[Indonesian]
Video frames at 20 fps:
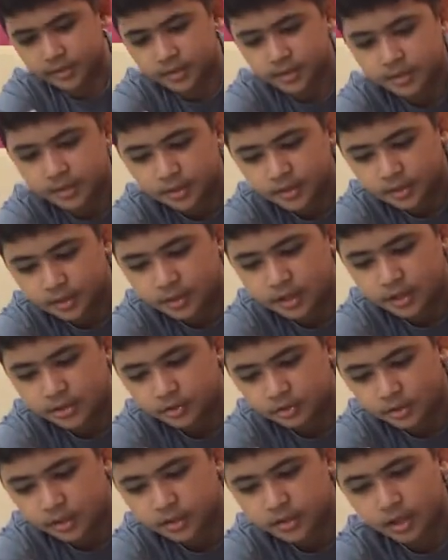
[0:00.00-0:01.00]
jadi
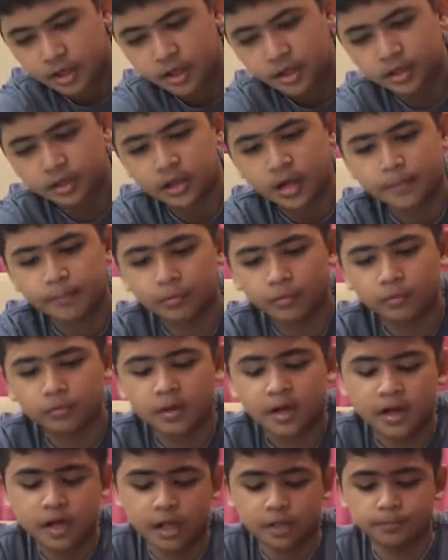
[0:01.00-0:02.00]
langsung aja kita
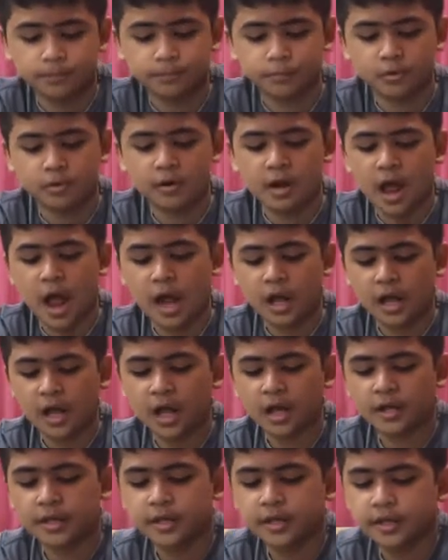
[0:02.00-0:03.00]
buka headphone
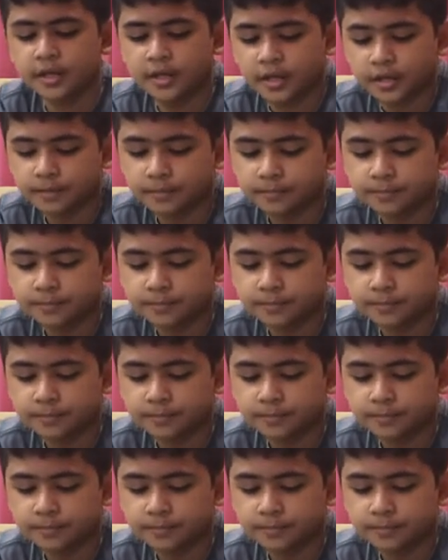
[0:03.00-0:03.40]
AKG ini